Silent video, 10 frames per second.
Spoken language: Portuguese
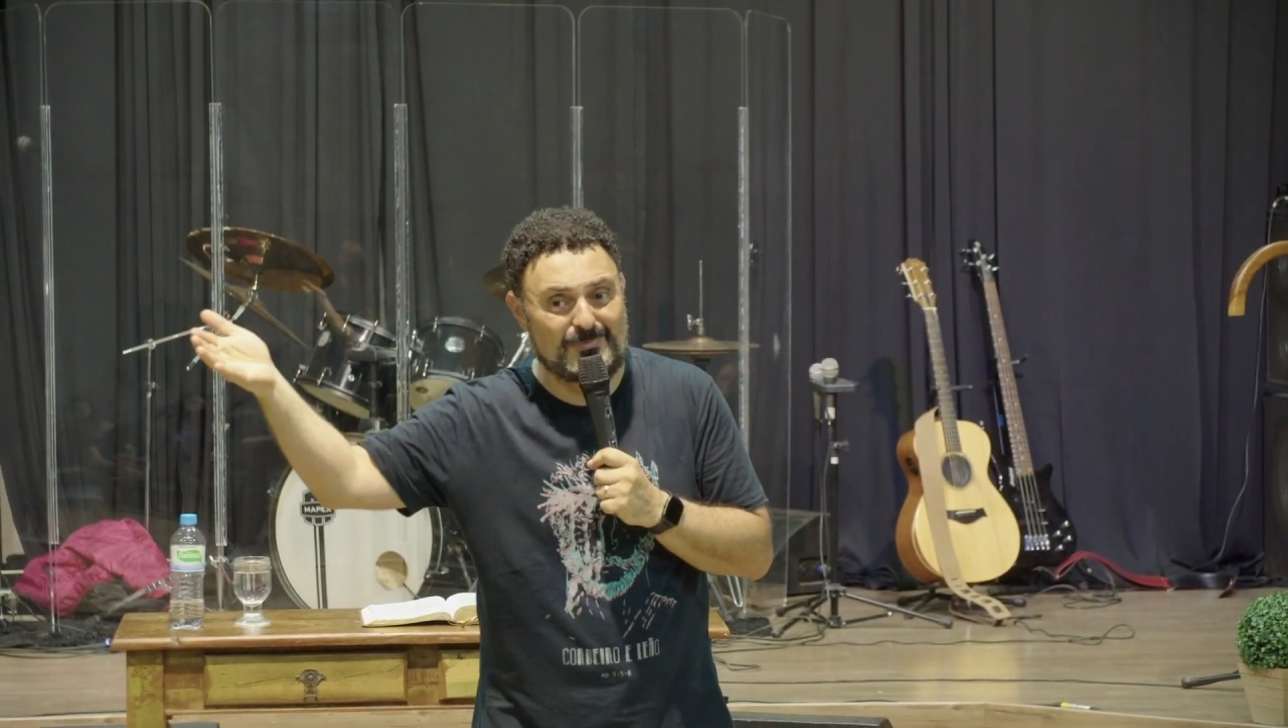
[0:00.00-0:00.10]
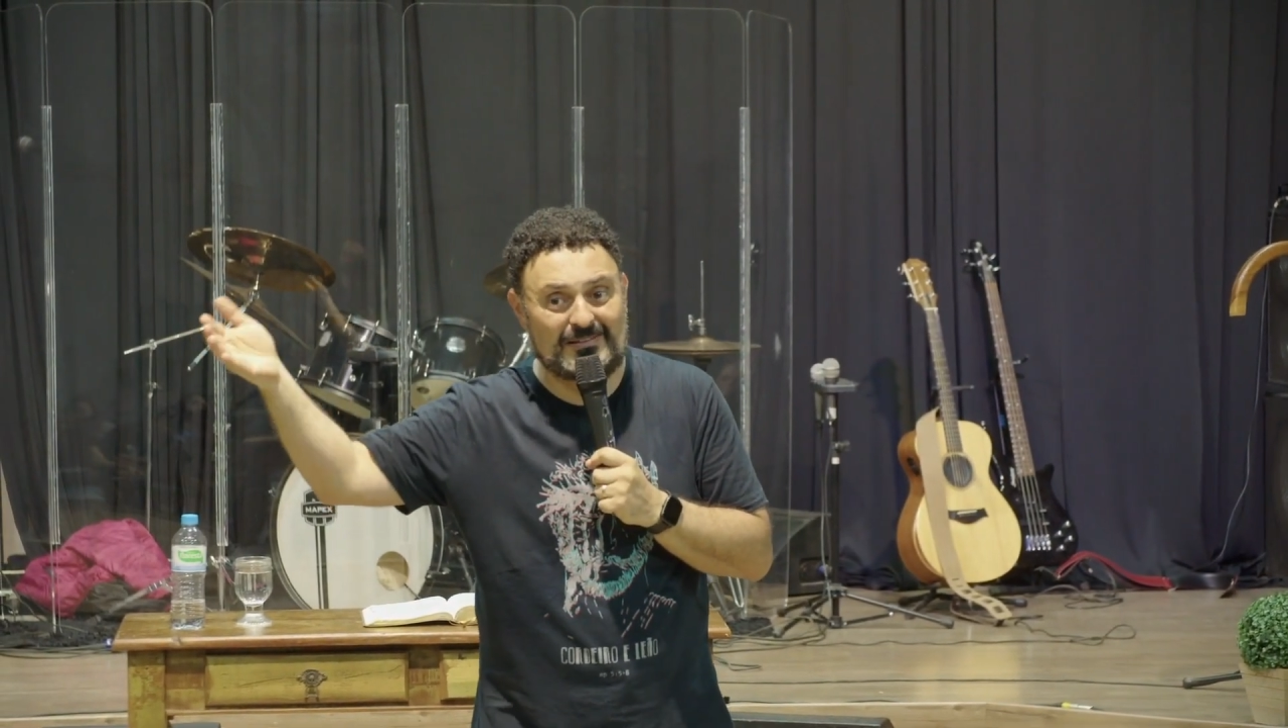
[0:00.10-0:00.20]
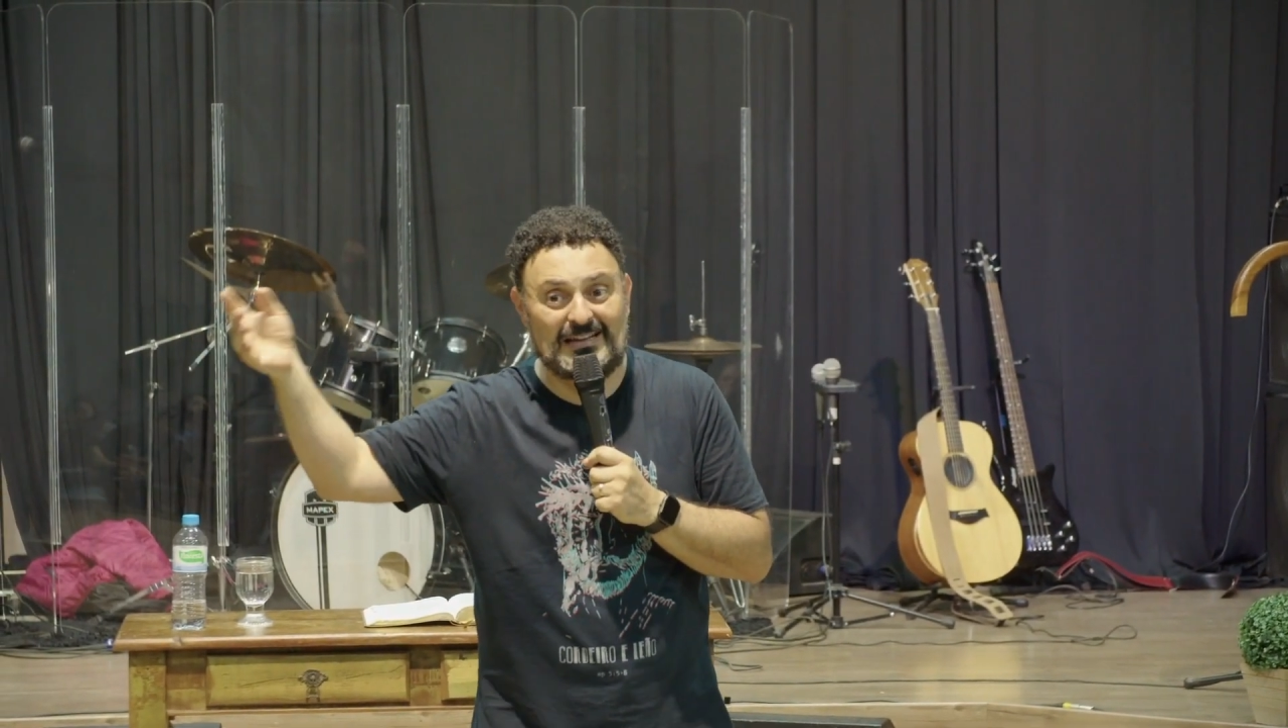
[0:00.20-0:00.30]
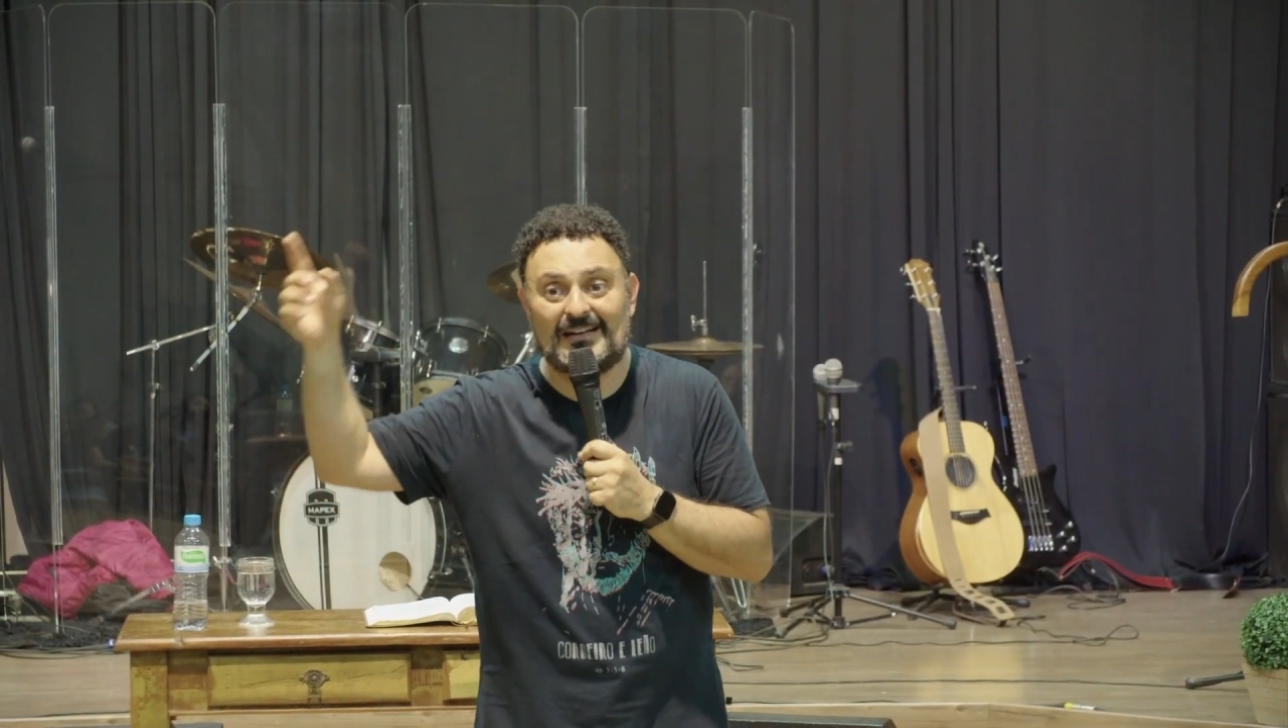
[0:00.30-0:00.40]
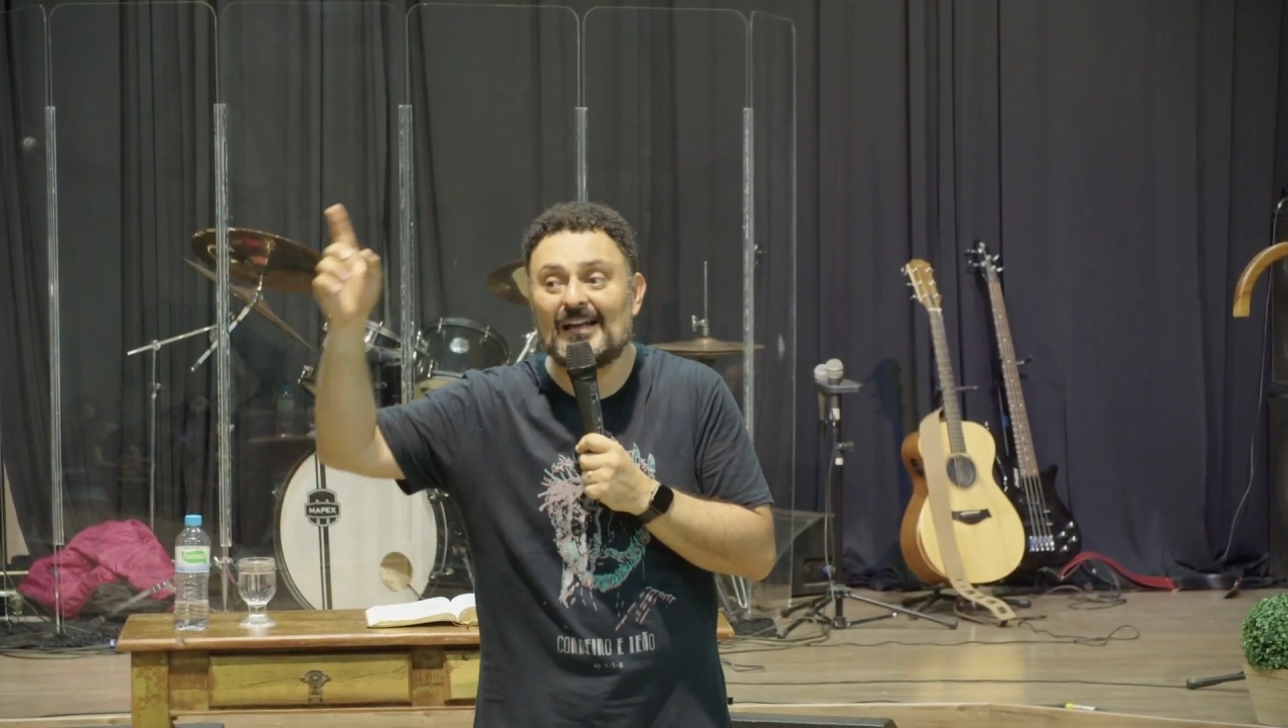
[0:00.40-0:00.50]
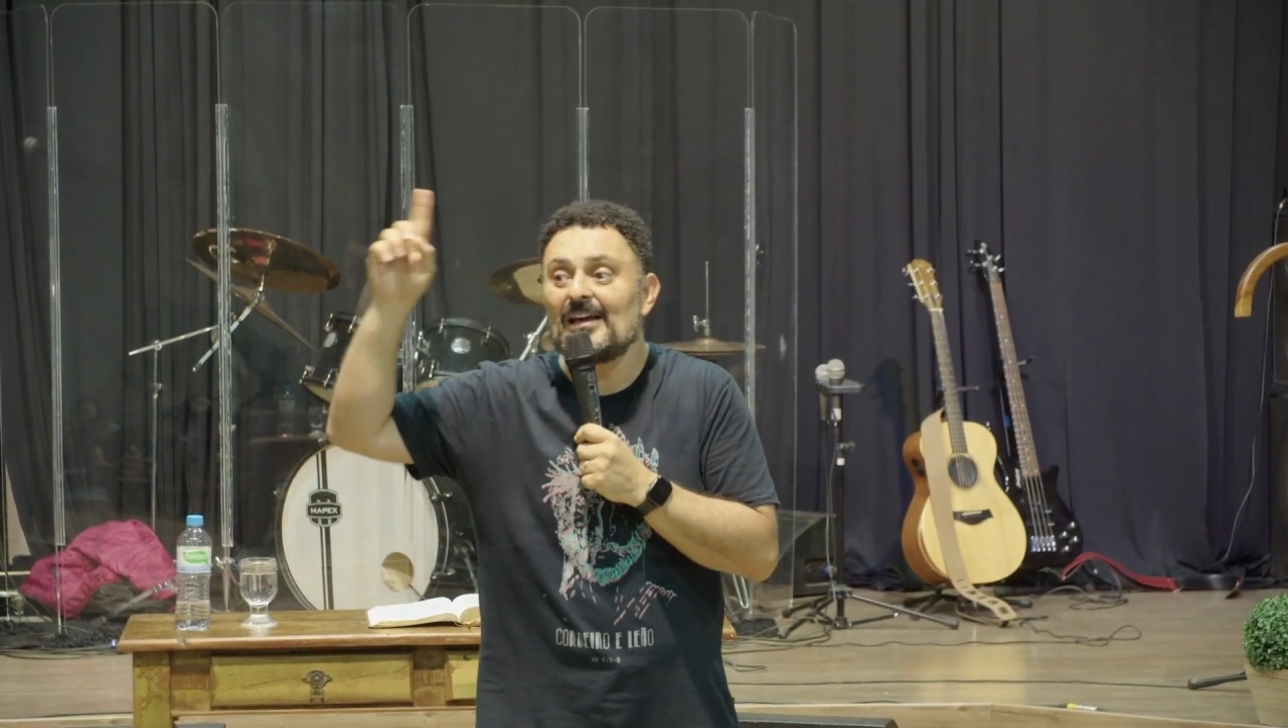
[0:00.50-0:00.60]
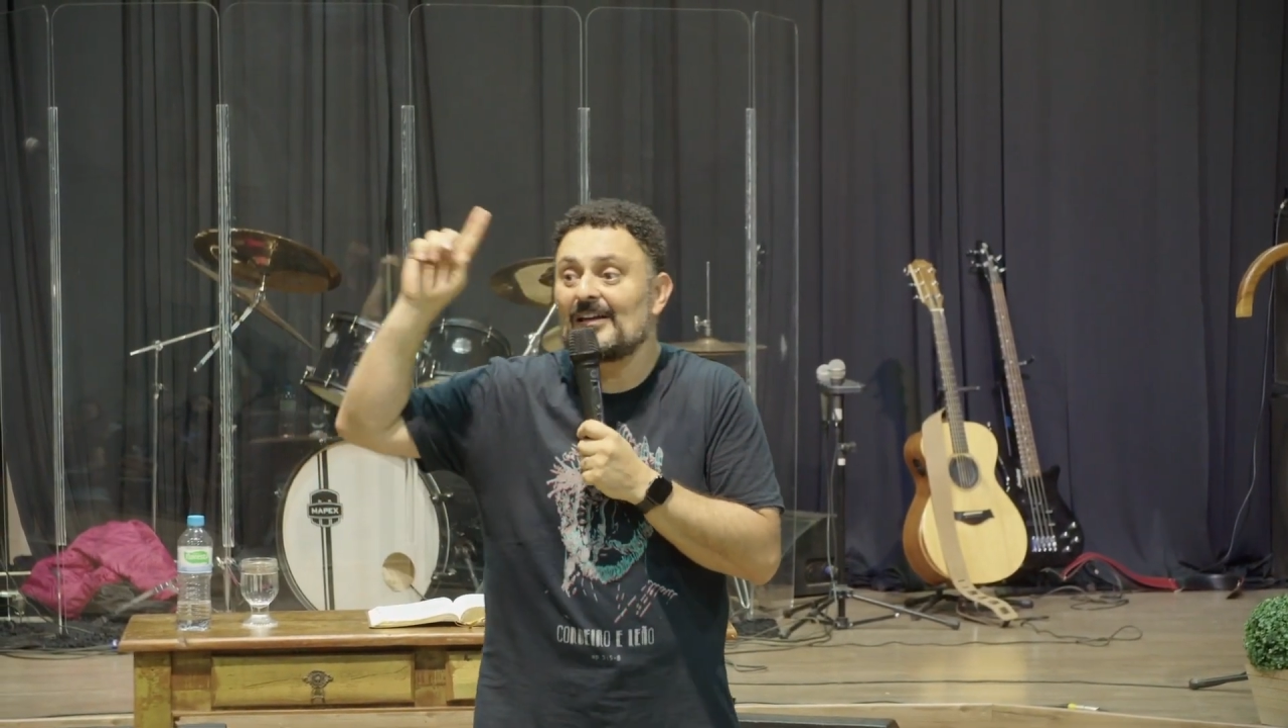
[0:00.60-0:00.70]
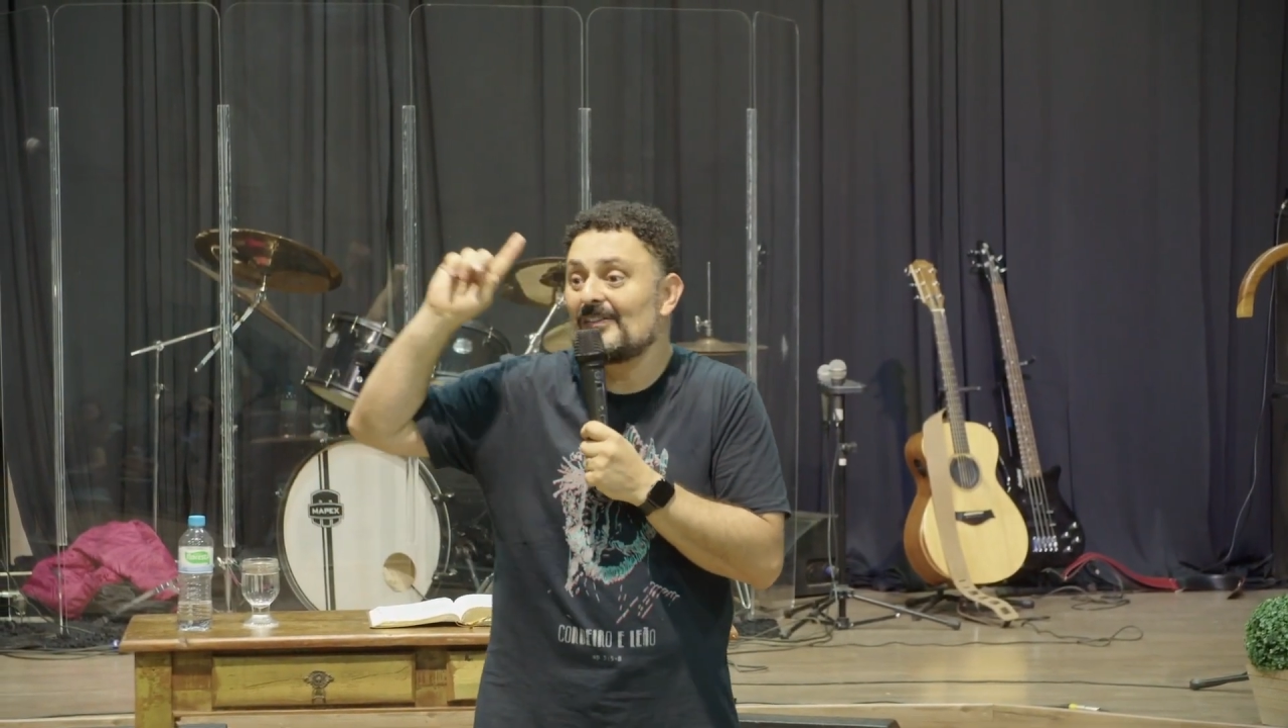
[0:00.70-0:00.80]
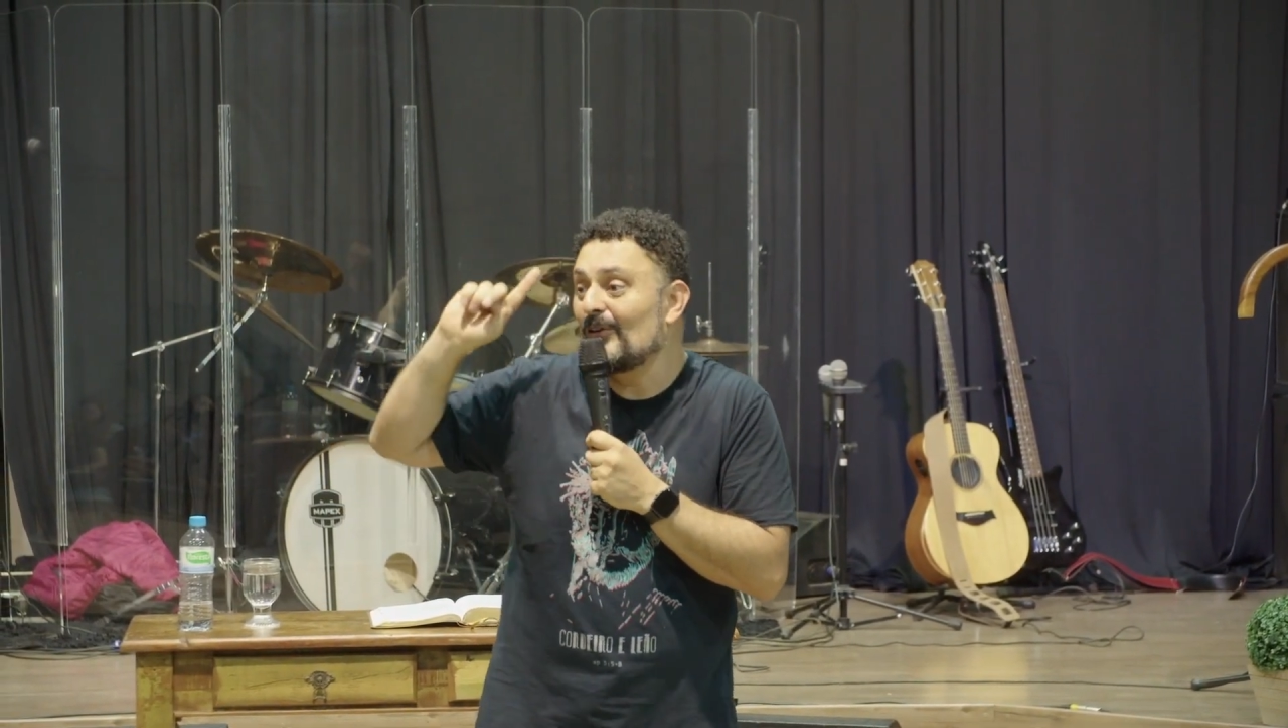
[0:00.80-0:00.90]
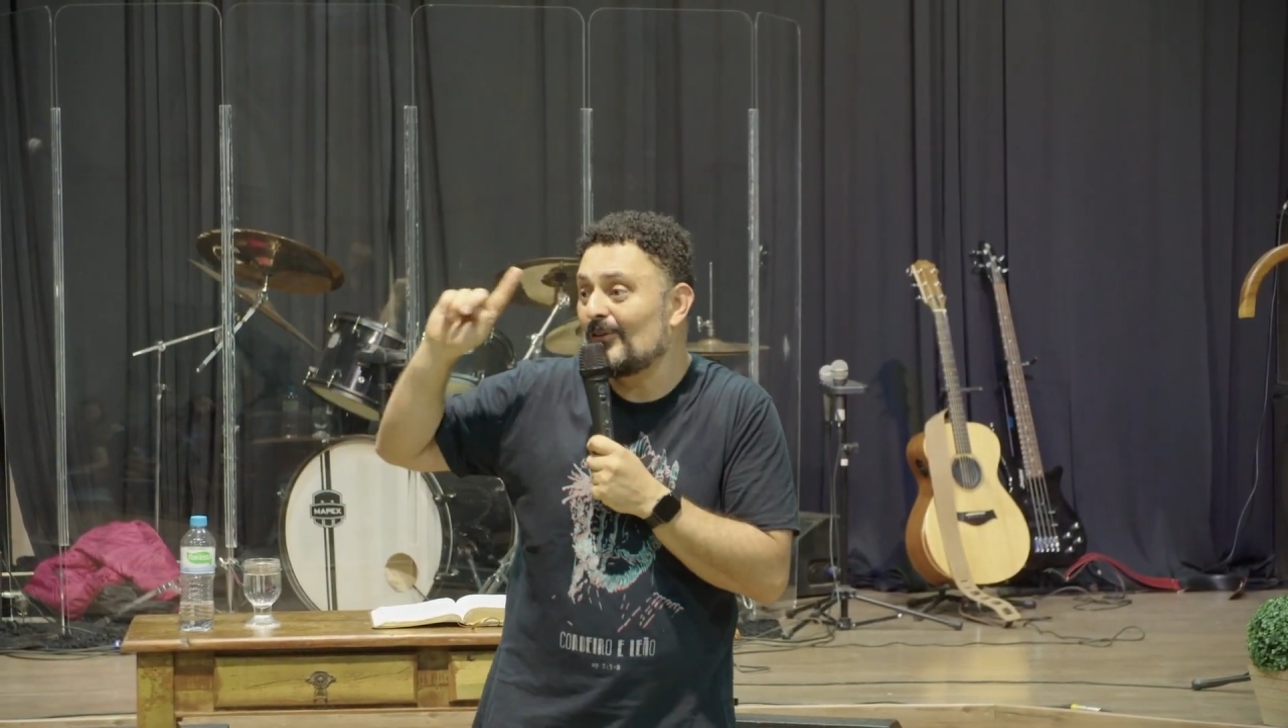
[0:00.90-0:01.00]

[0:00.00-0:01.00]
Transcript: paterna e não